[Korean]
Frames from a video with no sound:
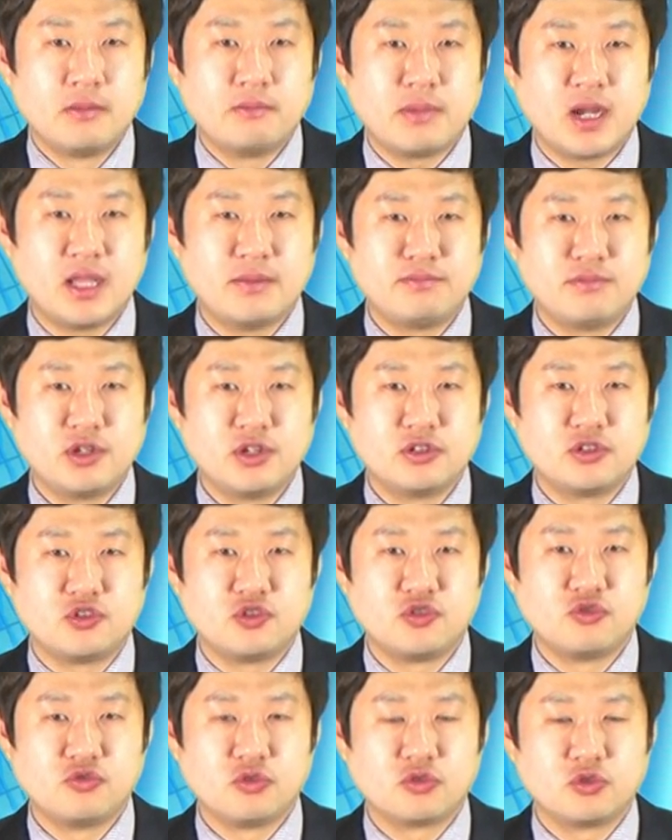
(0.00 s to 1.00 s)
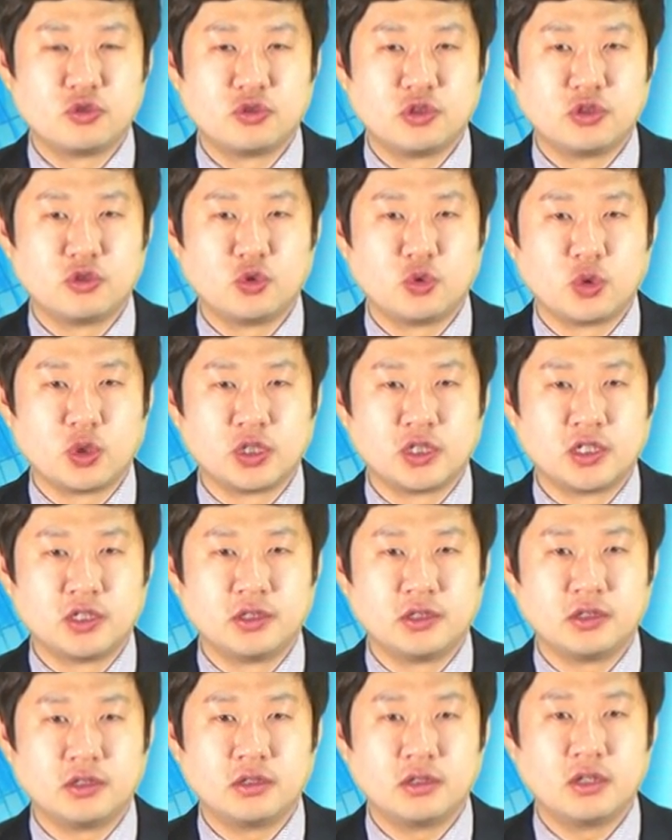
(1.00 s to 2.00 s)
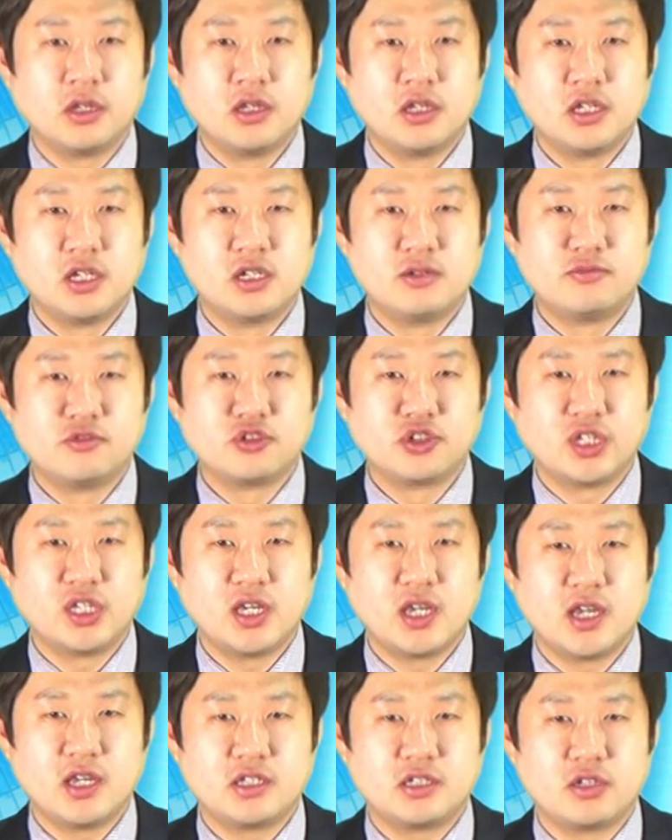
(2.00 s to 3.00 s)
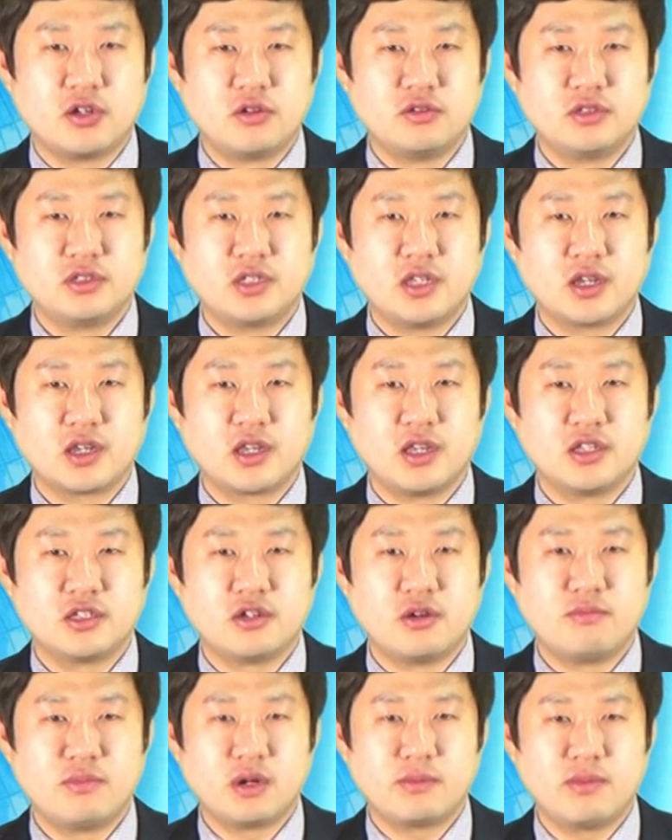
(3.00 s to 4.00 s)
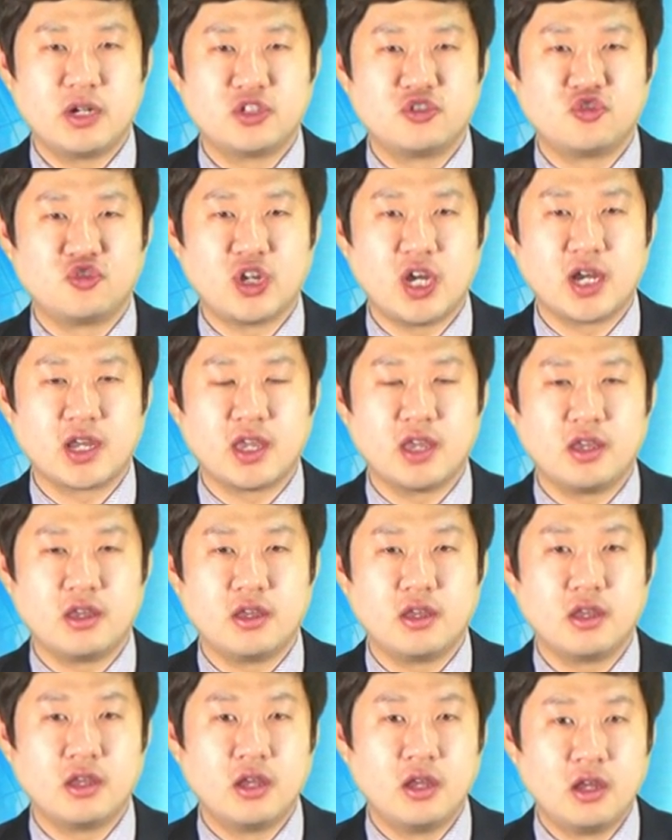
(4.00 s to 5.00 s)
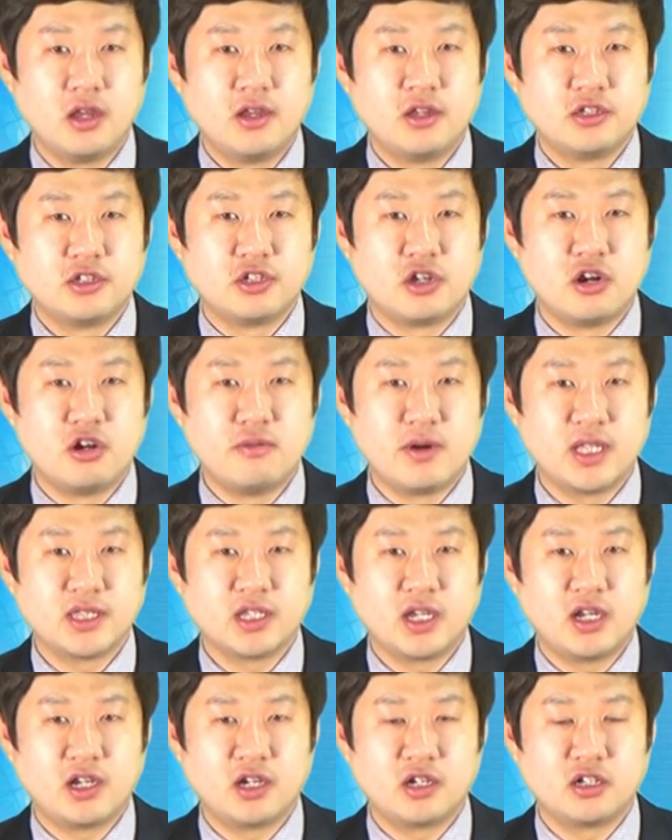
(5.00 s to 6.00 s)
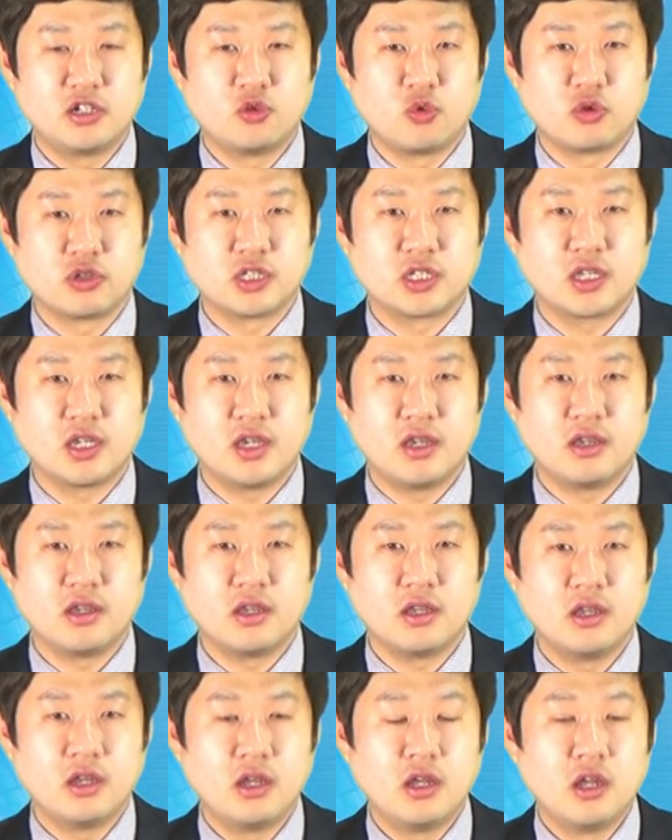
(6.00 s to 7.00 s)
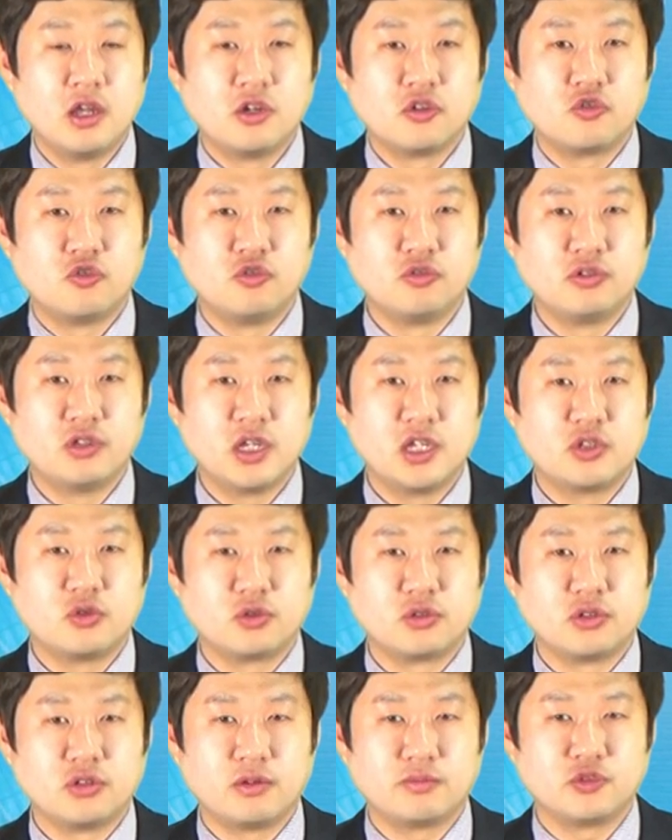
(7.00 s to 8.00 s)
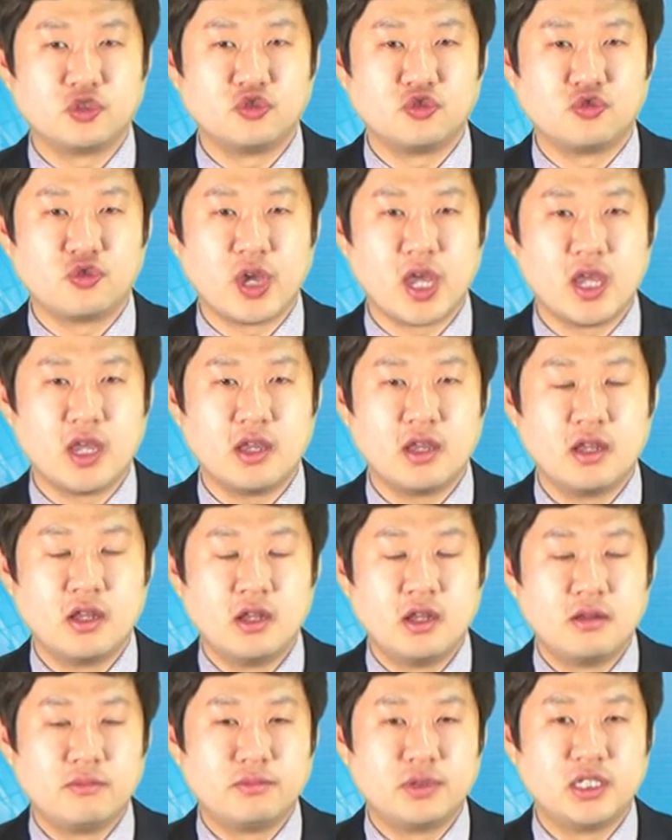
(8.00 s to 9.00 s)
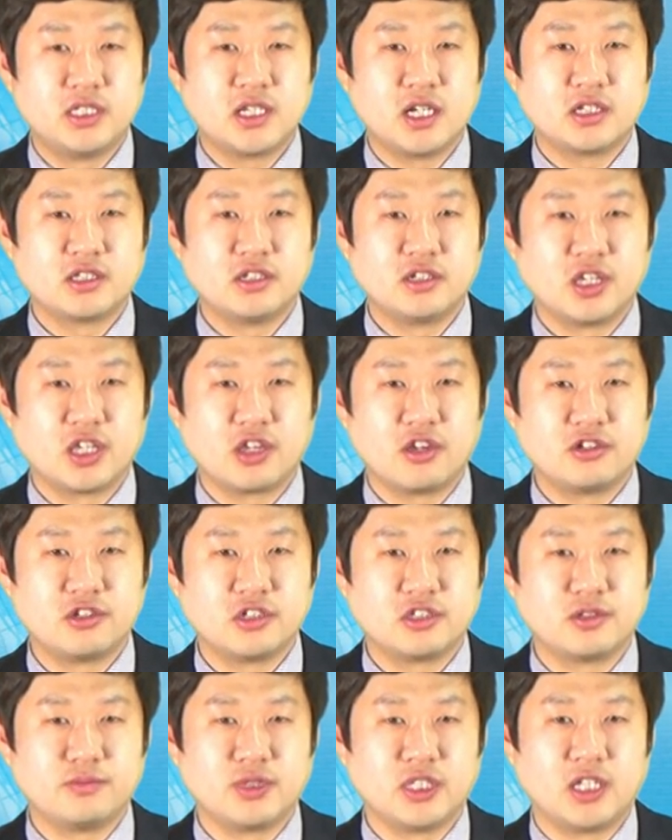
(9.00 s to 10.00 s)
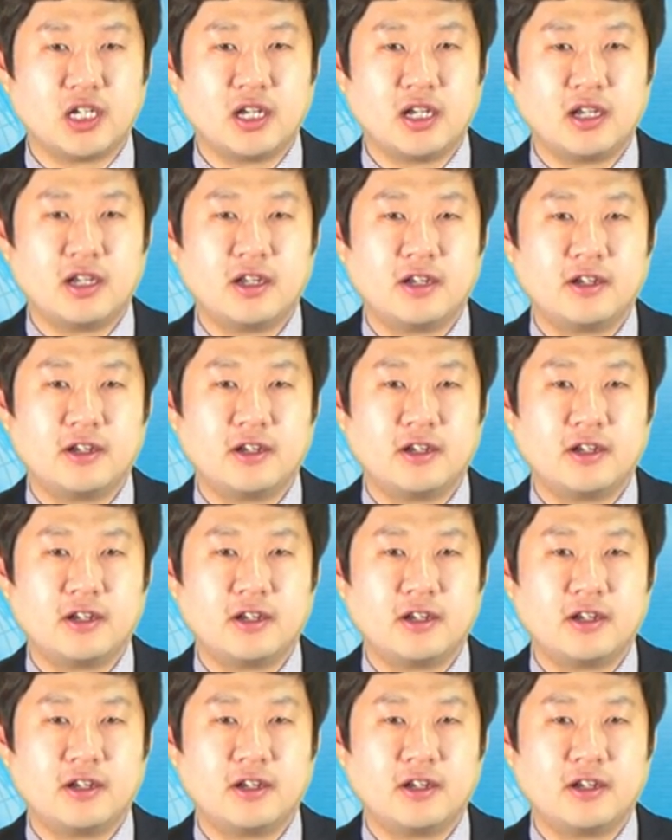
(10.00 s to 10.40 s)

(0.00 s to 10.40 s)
반면 중국 조선소들은 1분기에 전 세계 선박 발주량의 절반가량을 녹식해 국내 조선업 수주에 비상등이 켜졌습니다.